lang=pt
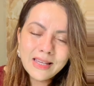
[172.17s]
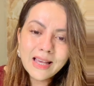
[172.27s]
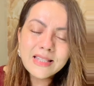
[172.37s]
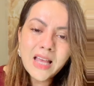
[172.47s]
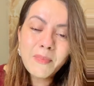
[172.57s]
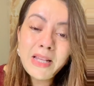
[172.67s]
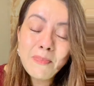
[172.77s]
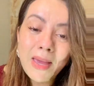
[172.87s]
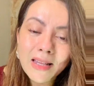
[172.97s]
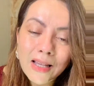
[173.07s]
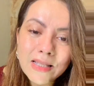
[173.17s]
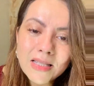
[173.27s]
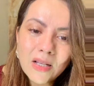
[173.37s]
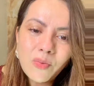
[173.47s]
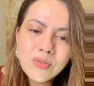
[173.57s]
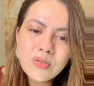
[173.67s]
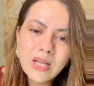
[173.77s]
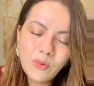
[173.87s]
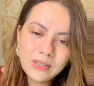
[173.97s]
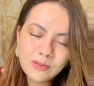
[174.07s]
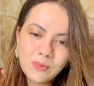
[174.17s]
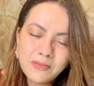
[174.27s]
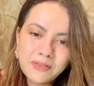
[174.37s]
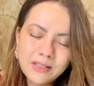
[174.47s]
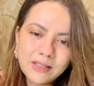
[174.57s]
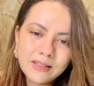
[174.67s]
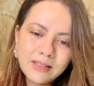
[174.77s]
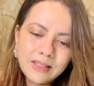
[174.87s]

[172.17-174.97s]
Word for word: recebe libertação do Senhor na tua vida.